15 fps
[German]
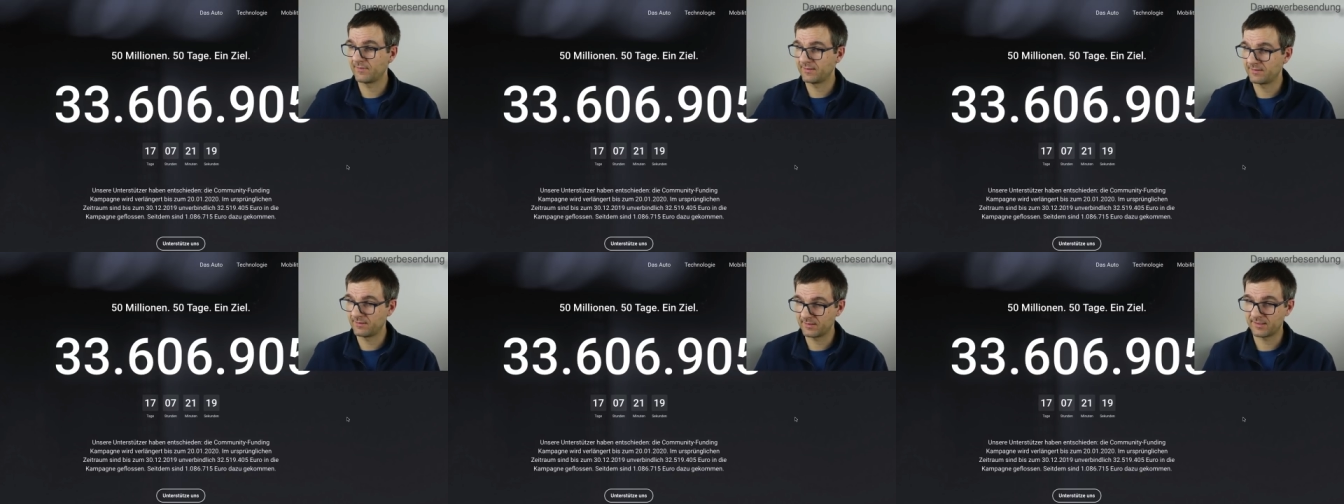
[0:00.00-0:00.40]

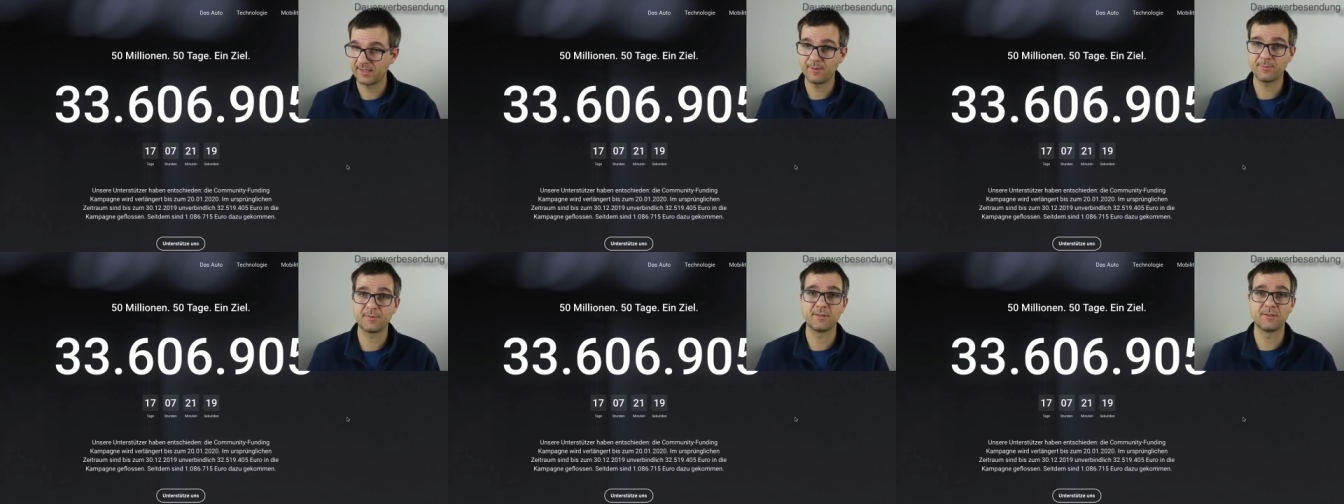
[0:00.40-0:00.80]
wenn es nicht
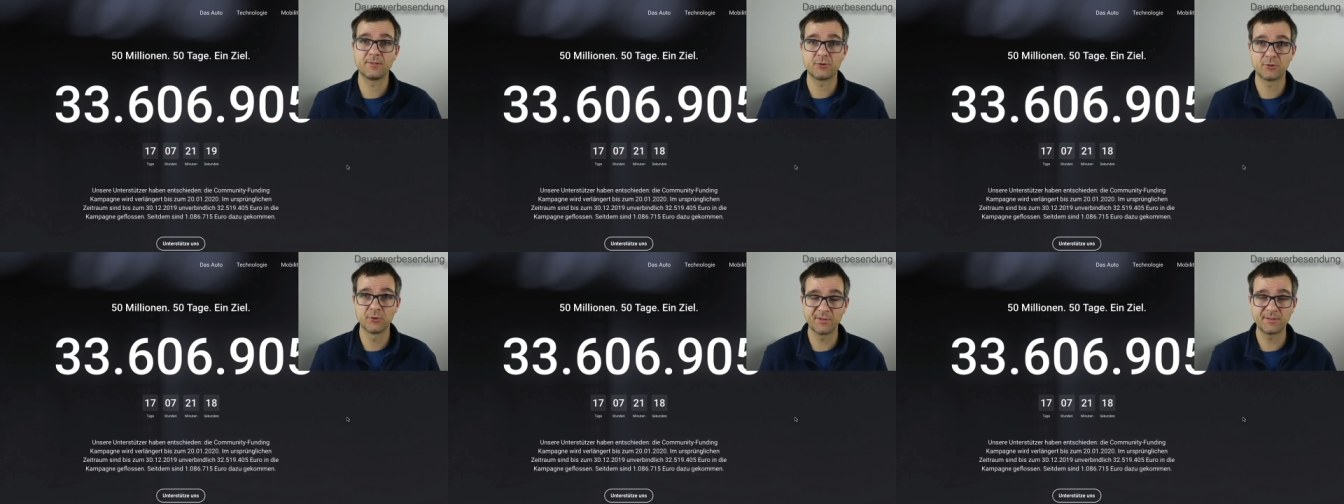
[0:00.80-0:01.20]
klappt,
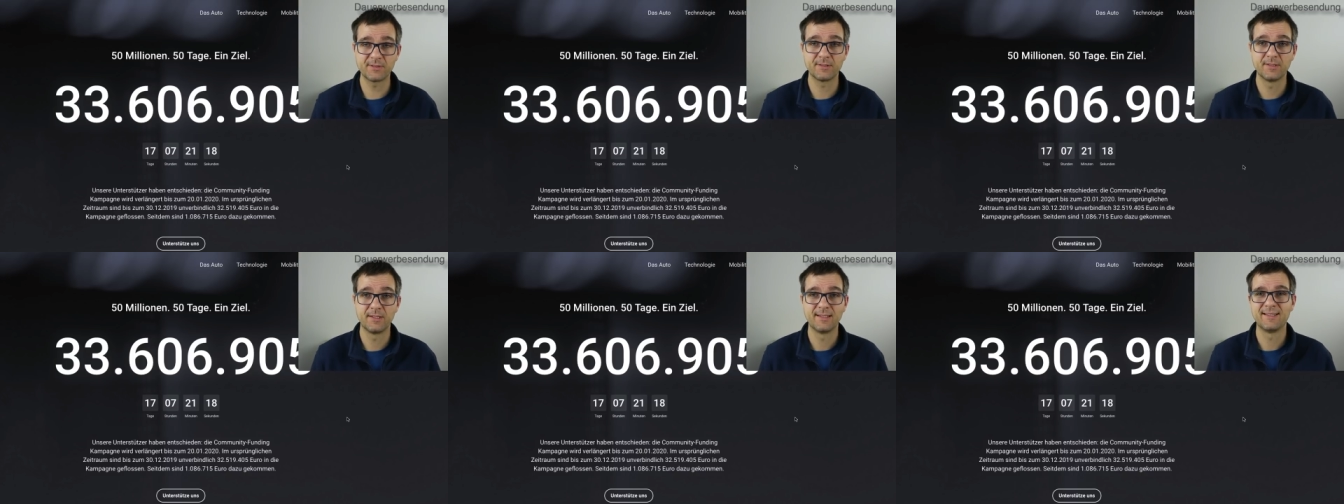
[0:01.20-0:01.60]
ist
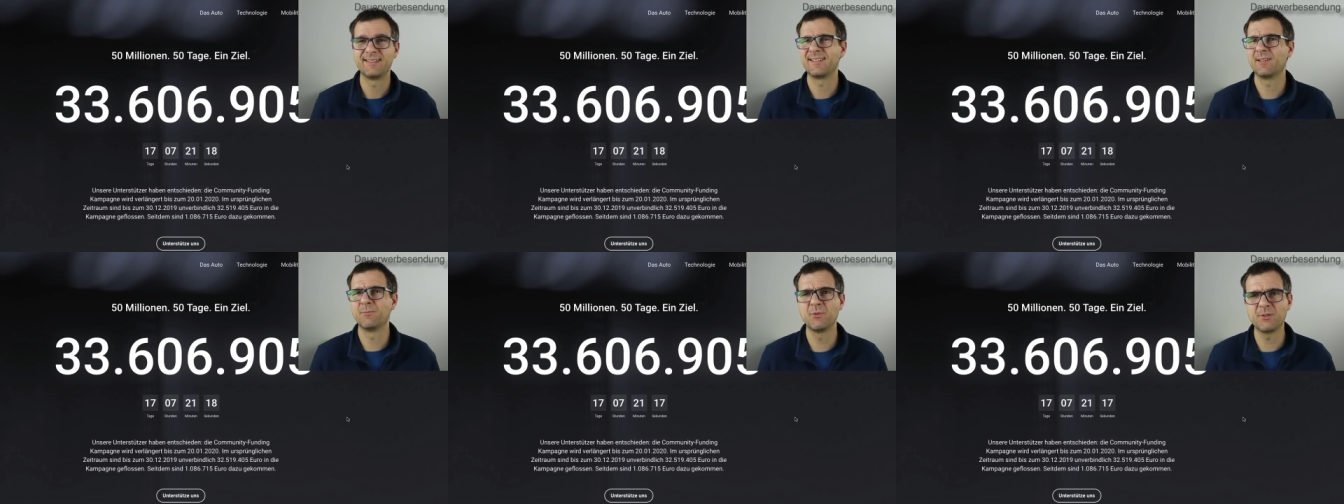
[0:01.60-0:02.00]
Schluss,
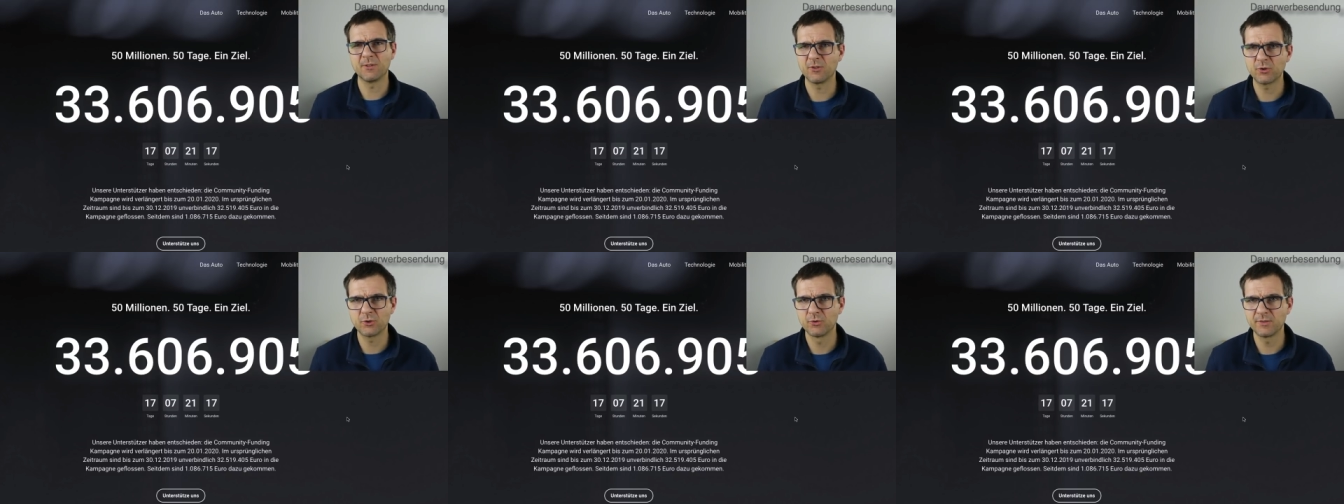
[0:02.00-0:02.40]
dann
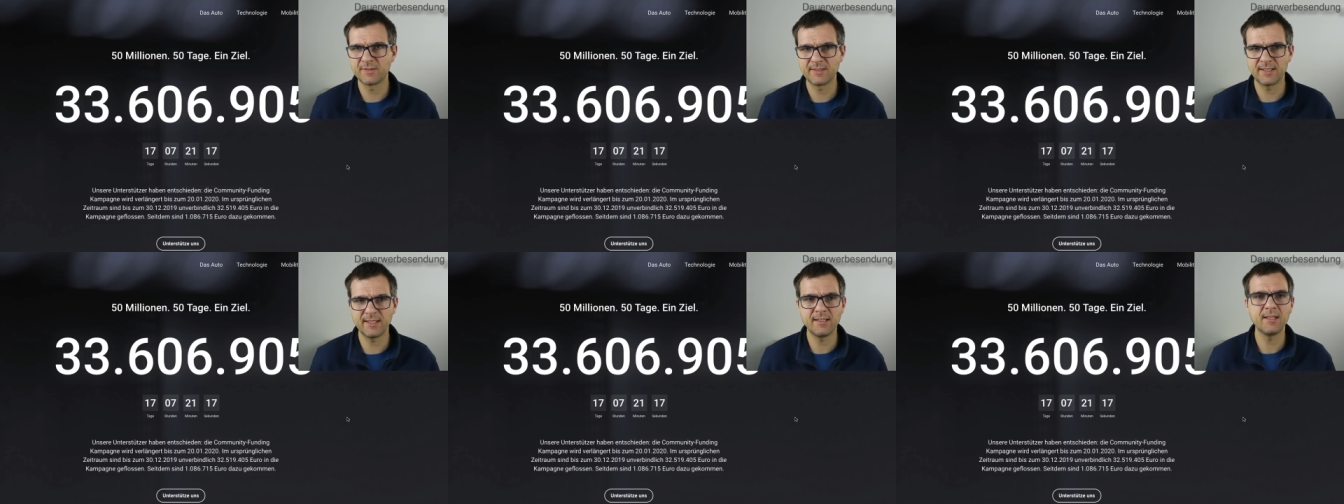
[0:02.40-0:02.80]
muss auch
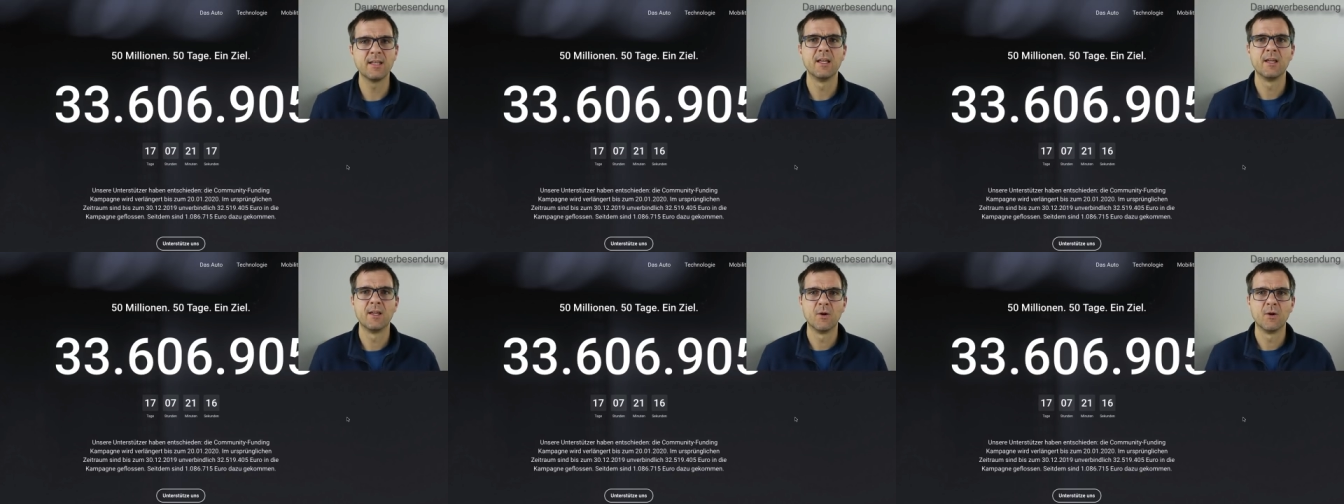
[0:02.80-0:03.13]
Schluss sein.